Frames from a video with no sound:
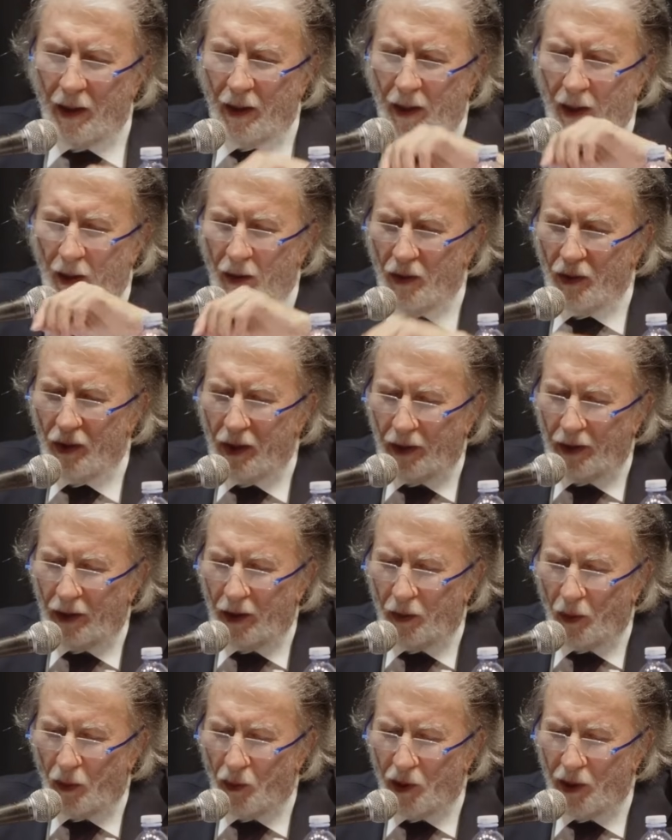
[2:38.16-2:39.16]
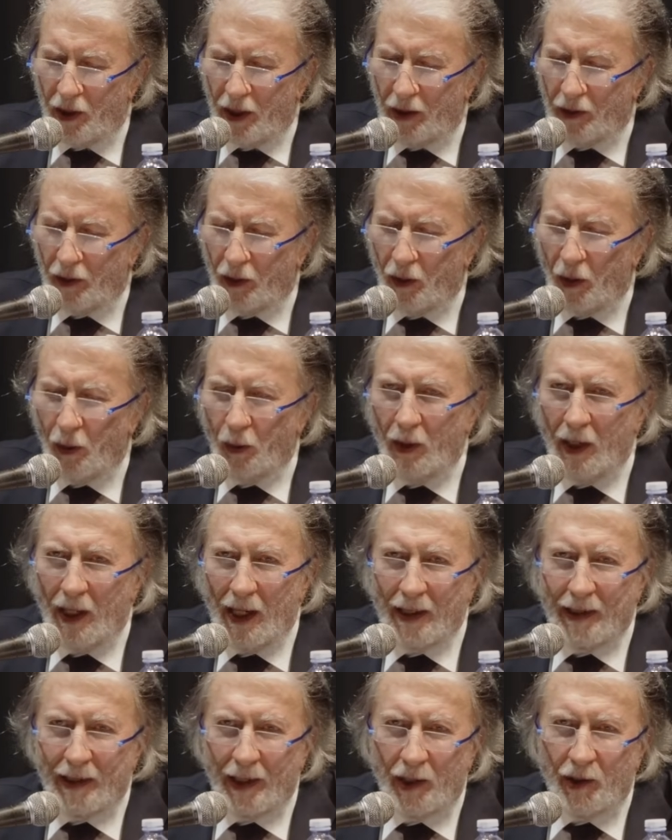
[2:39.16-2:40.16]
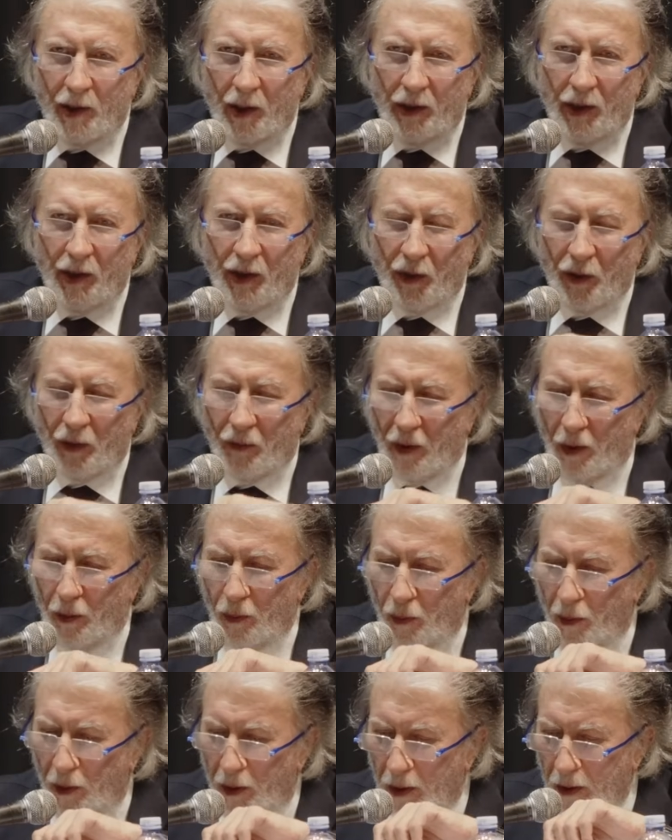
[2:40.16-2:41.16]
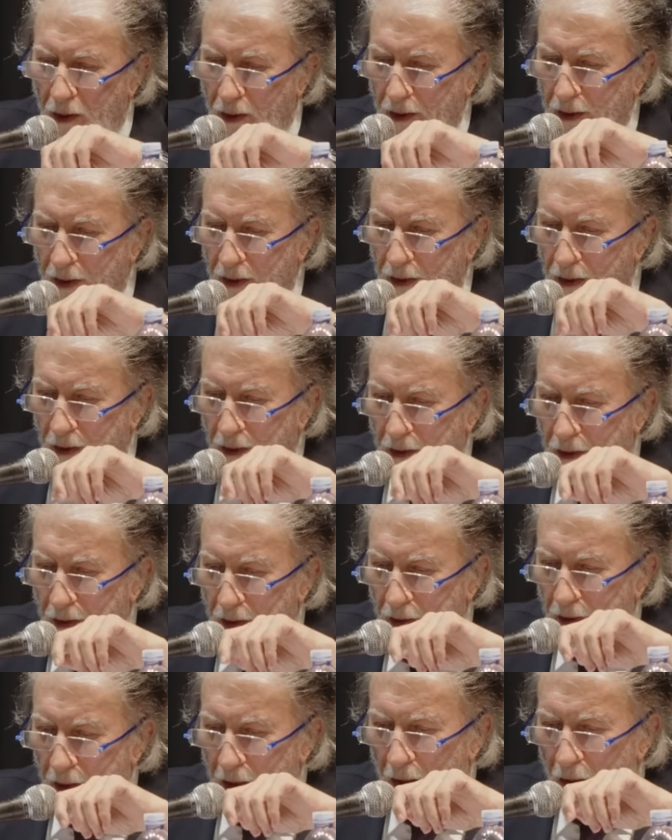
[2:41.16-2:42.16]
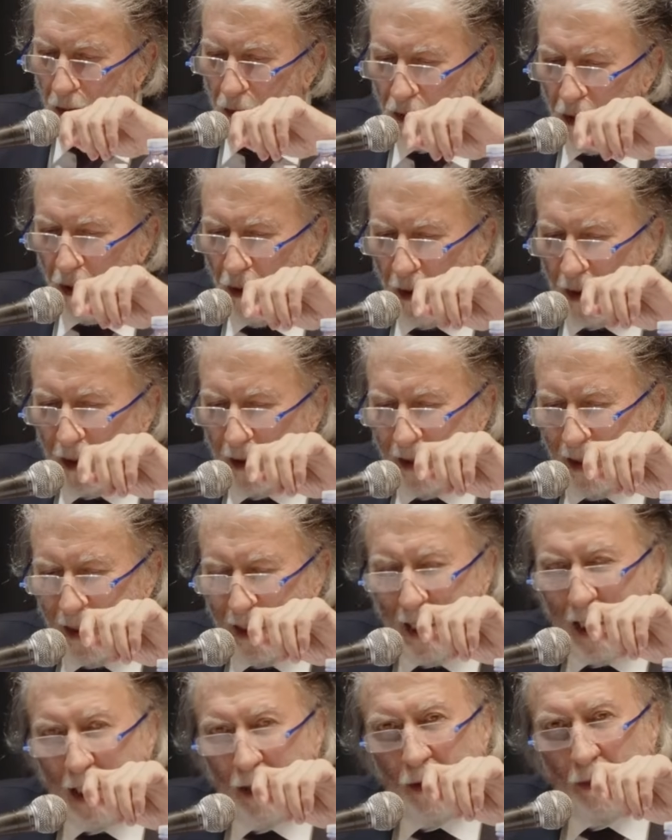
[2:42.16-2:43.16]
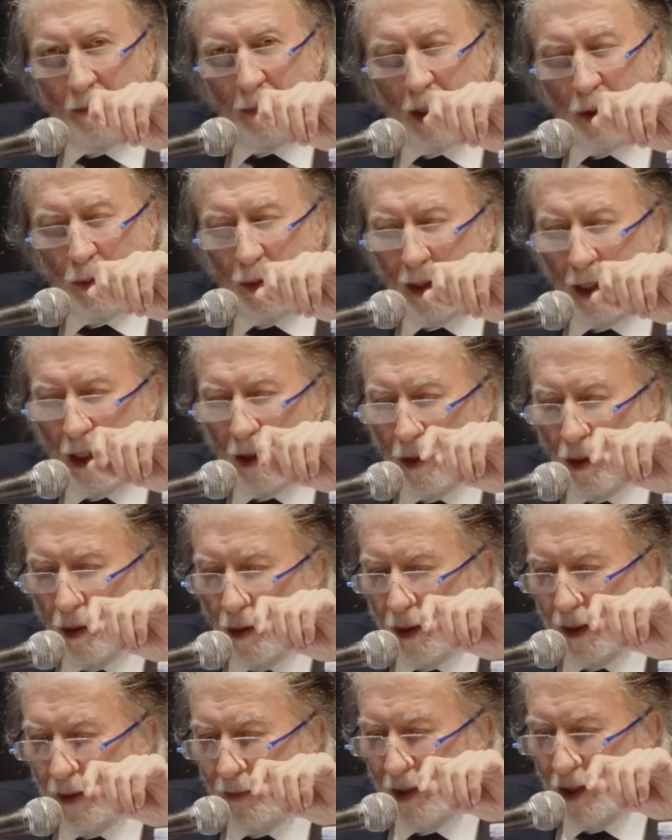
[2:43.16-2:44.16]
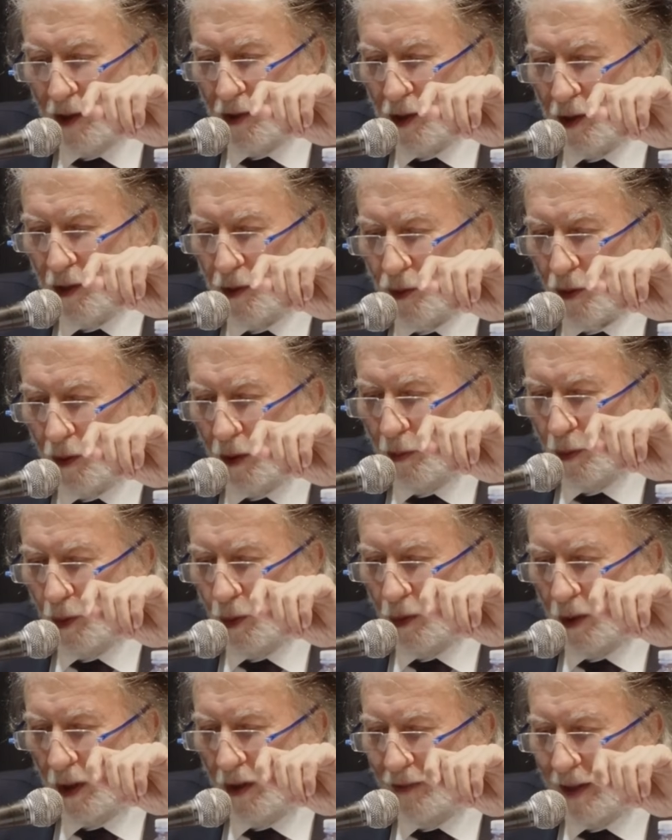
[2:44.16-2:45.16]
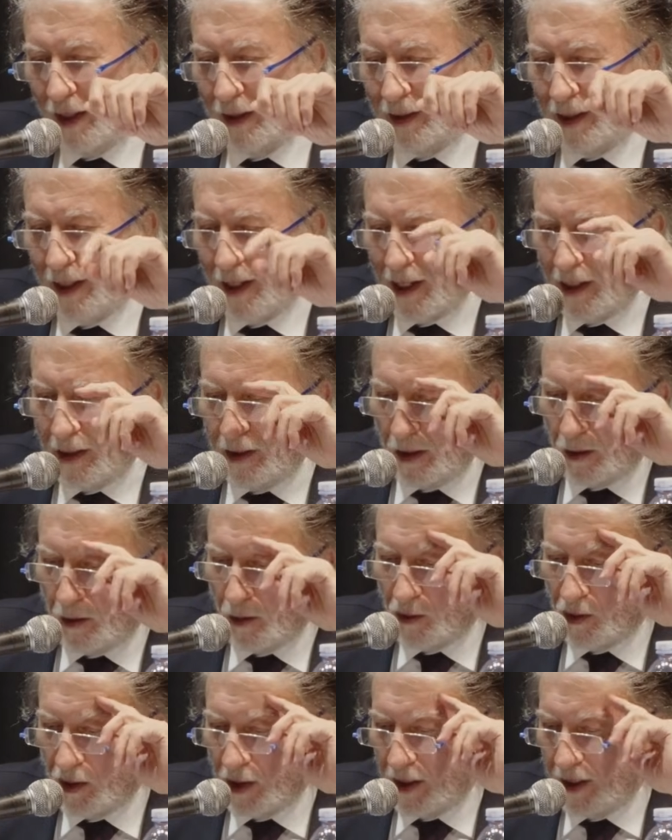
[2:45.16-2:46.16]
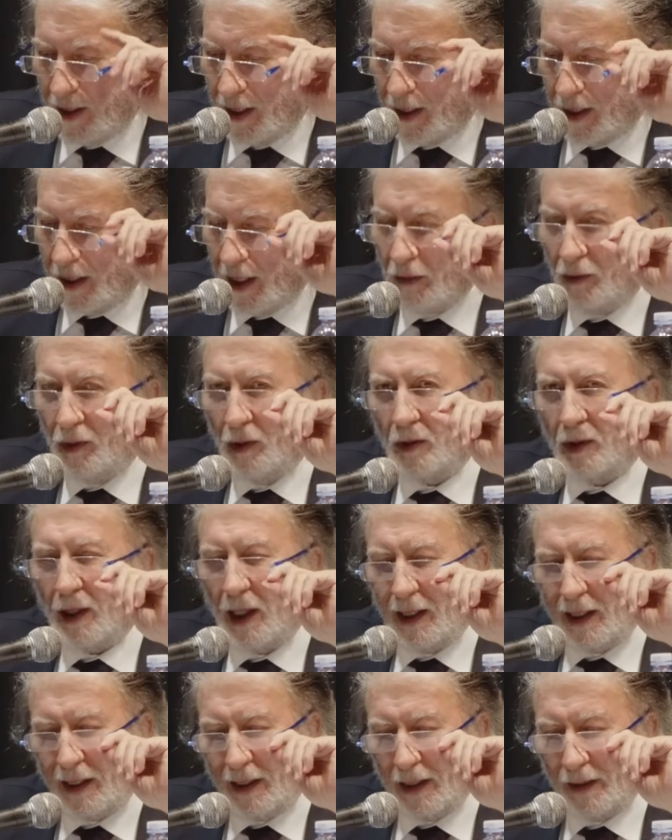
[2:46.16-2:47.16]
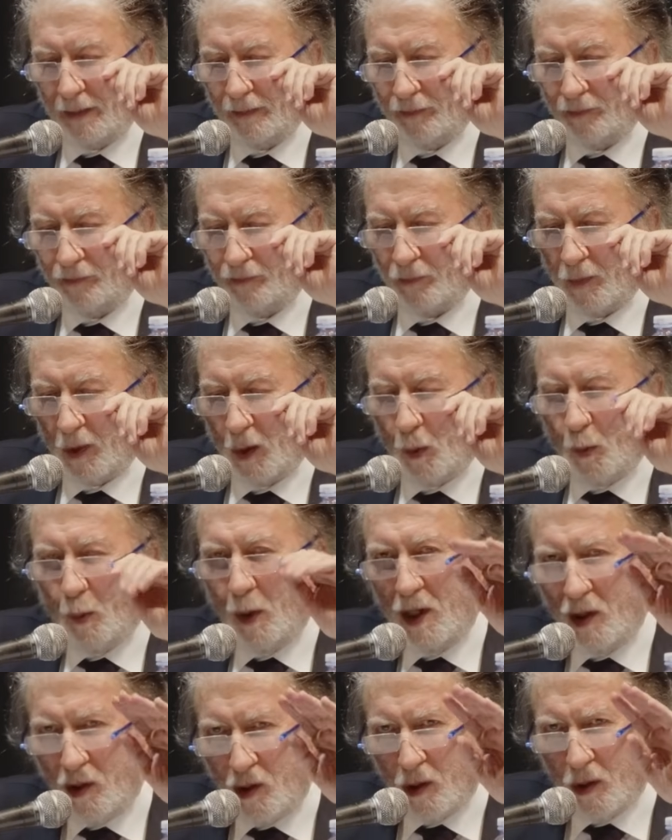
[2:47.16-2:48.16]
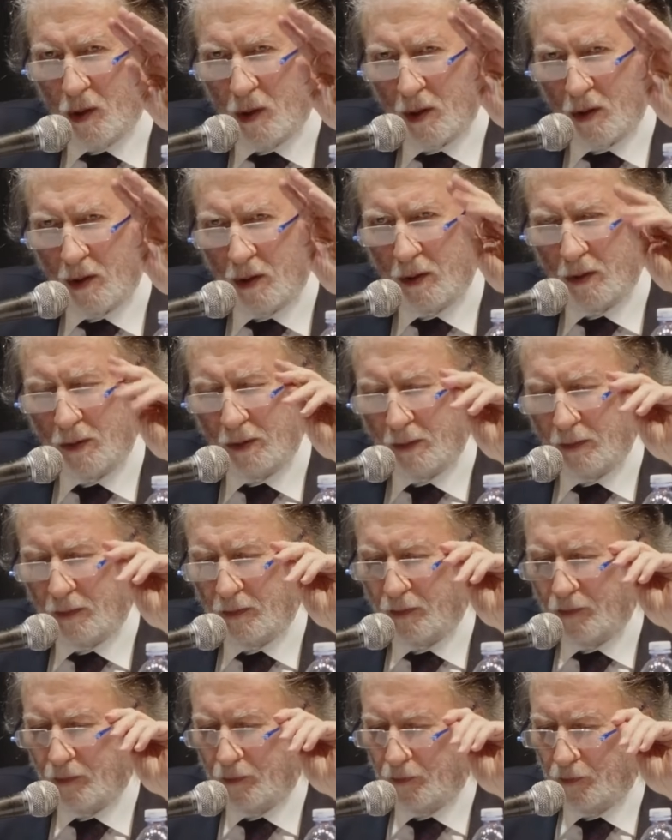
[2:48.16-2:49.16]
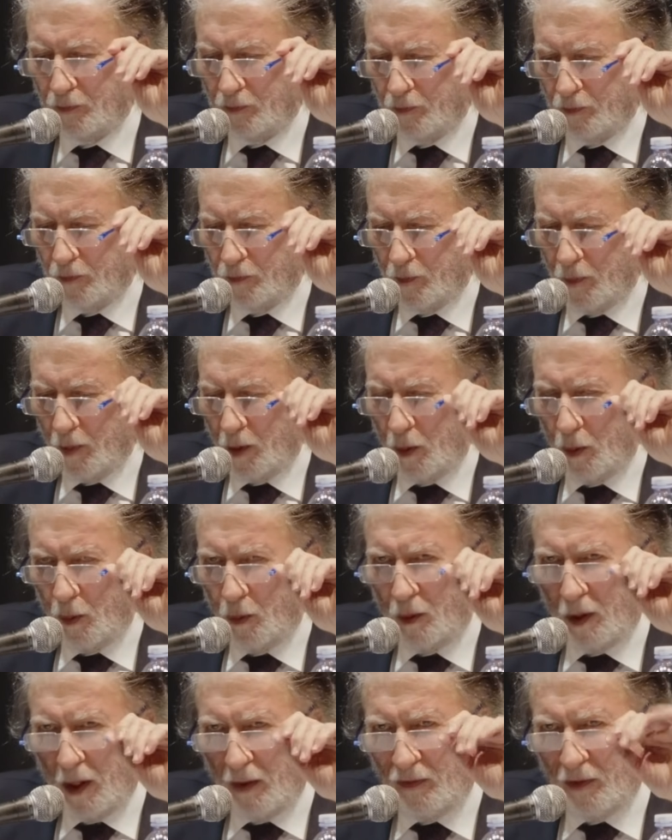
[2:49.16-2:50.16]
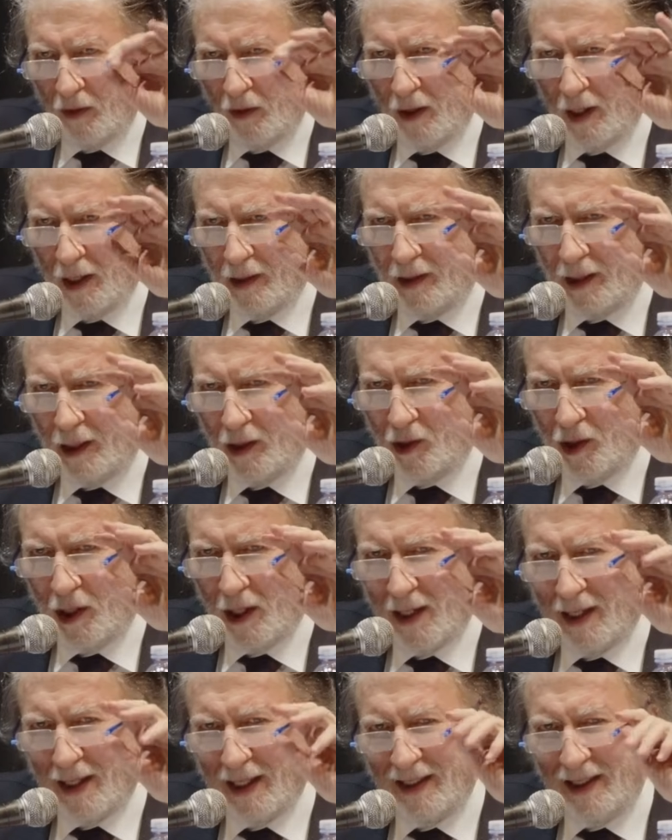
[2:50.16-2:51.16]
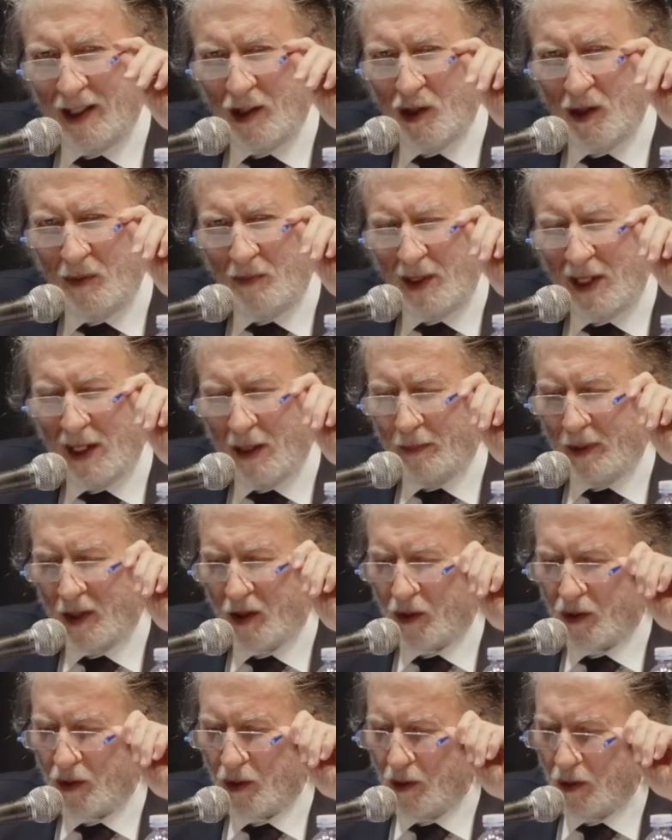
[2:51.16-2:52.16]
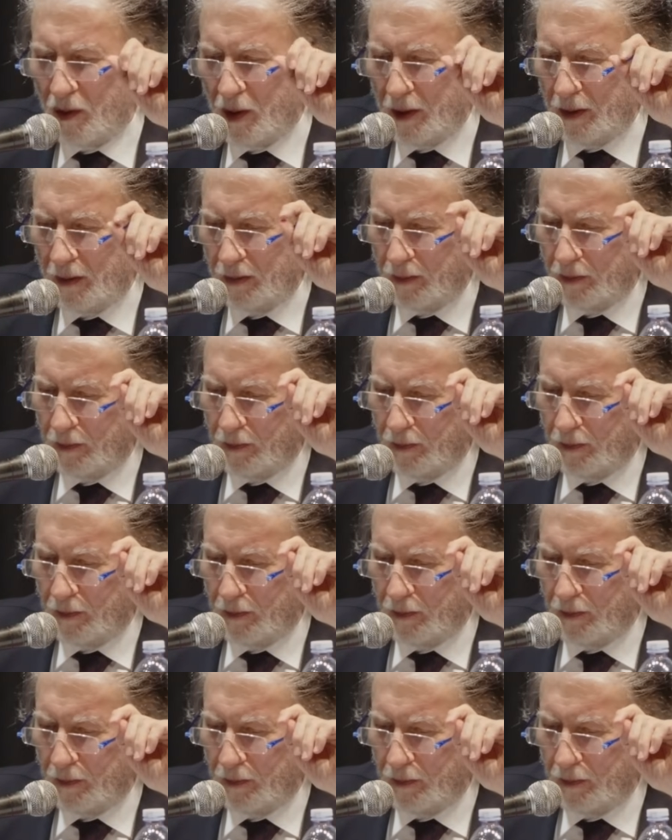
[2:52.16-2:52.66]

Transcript: che erano stati trucidati con lui nella strage del 19 luglio. Agostino Catalano, Emanuele Aloi, Vincenzo Limuli, Walter Re di Cosina e Claudio Traina. Quel giorno una folla di circa 10.000 persone